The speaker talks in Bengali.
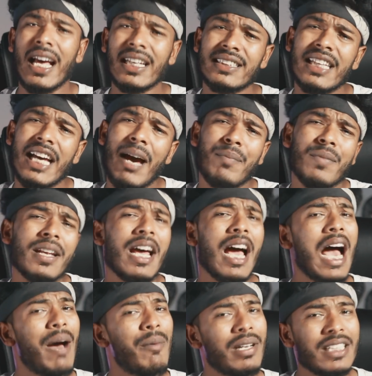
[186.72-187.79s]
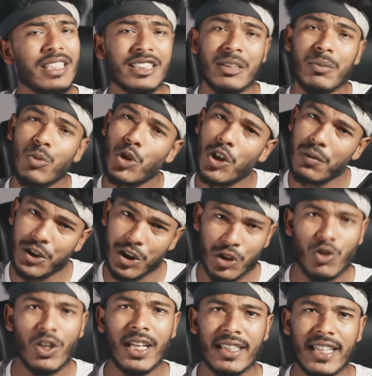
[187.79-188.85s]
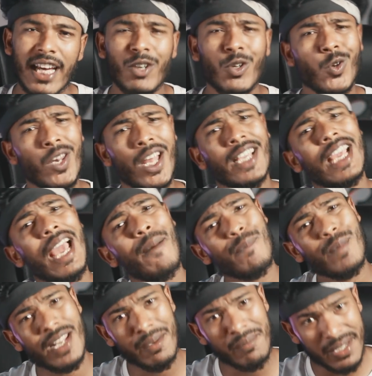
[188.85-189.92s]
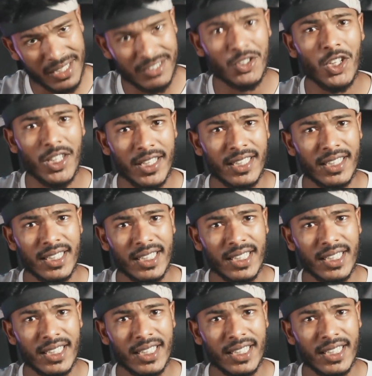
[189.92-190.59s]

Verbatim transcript: আচ্ছা আপনারা আমাদের যে মোটিভেশন গুলা দেন ওইগুলাকে আপনারা মেনে চলেন